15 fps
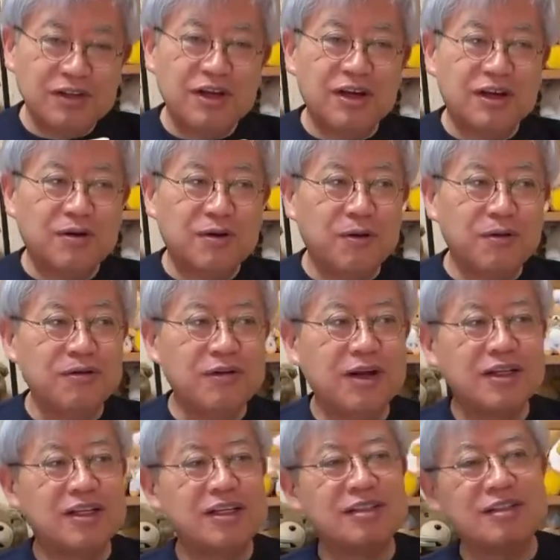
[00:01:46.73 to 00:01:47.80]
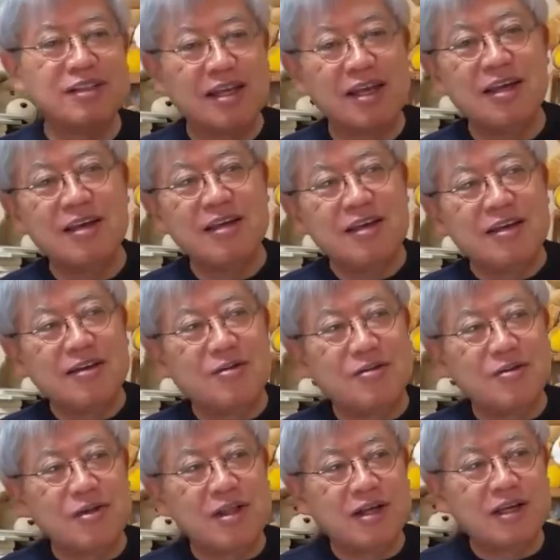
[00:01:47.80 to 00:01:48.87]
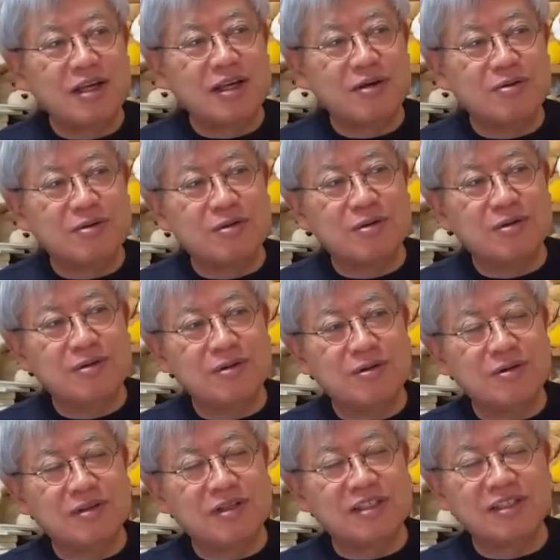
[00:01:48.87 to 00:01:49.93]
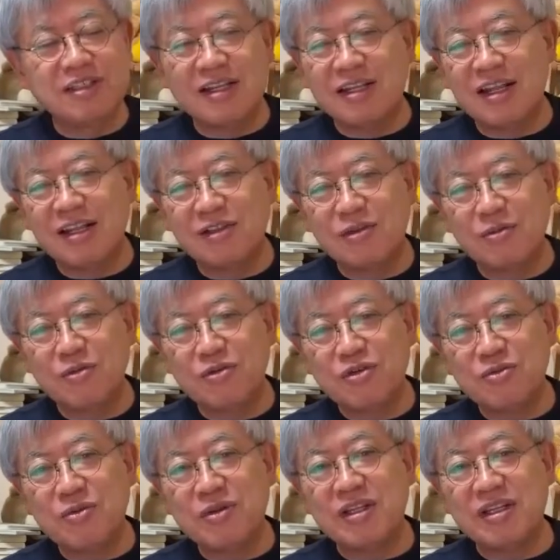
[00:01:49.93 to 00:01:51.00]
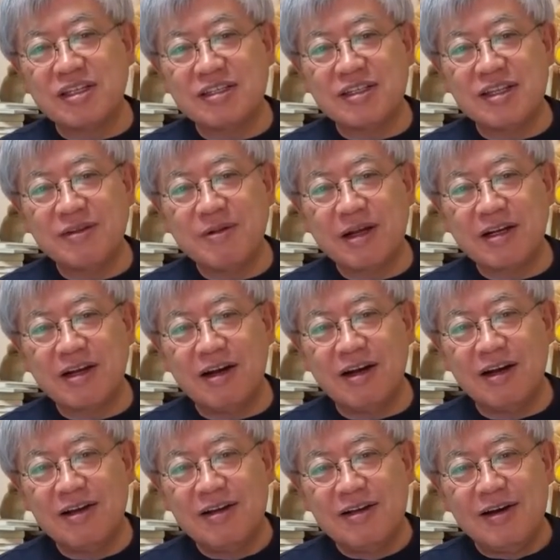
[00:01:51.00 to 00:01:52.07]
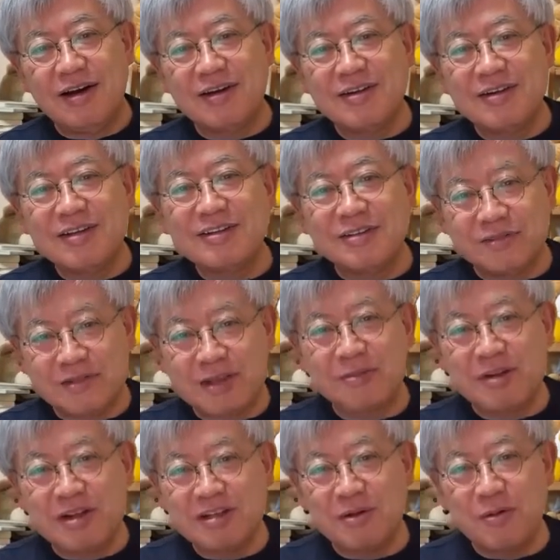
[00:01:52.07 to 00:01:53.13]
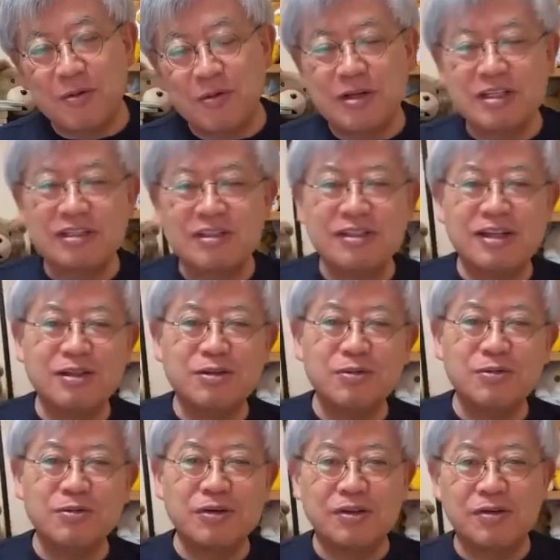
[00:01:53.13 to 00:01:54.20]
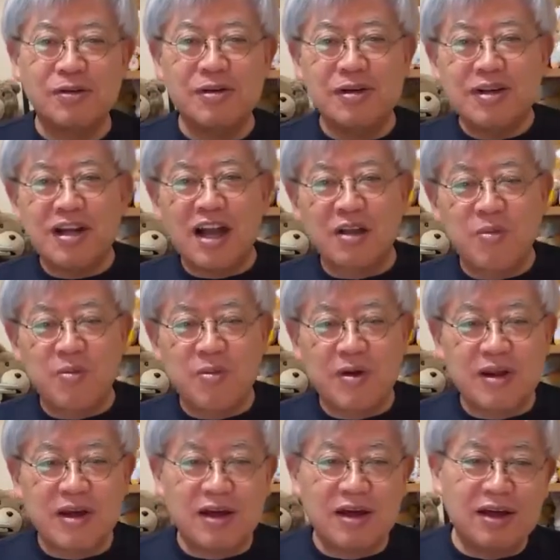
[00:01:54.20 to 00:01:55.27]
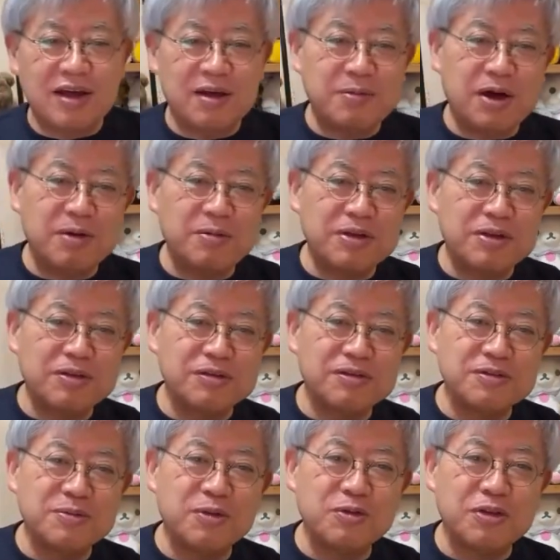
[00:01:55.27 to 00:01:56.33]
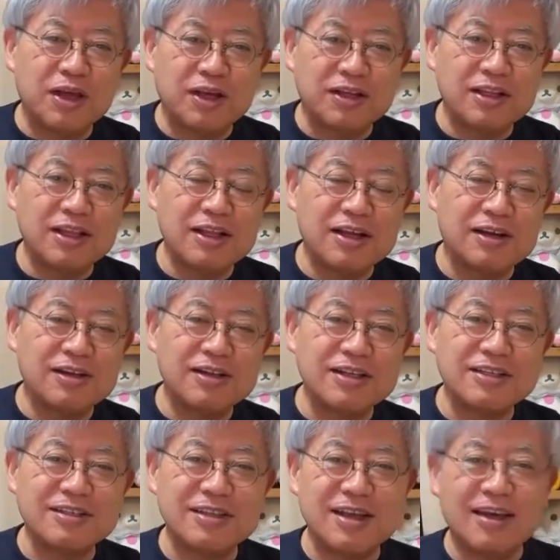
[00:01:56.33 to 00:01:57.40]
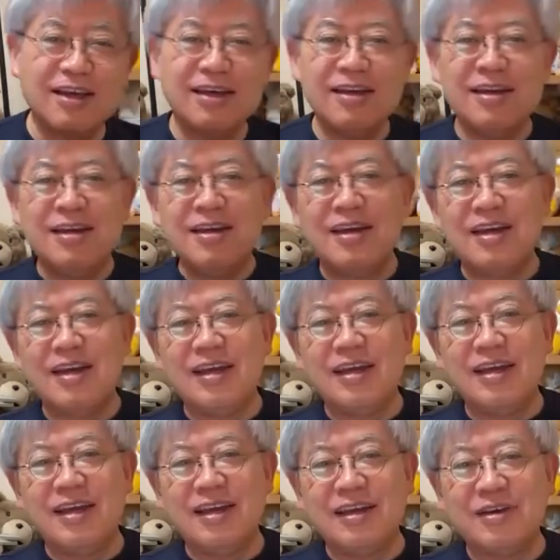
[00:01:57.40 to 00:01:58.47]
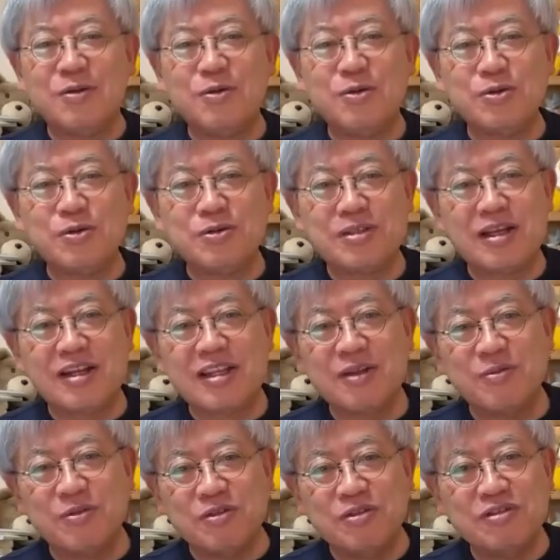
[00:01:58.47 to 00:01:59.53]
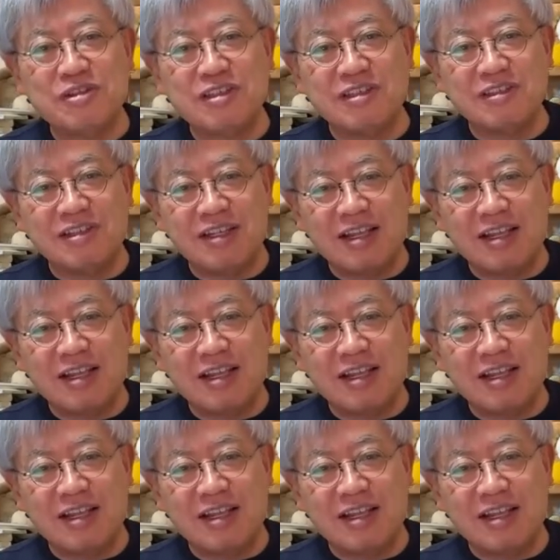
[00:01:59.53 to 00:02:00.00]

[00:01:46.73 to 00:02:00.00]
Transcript: だから本来ですね、これだけこうですね、ネットも含めてですね、なんかあれですよね、皆さんもお気づきだと思うけど、カピバラバーベキュー問題が出てからですね、えー、行動されてもニュース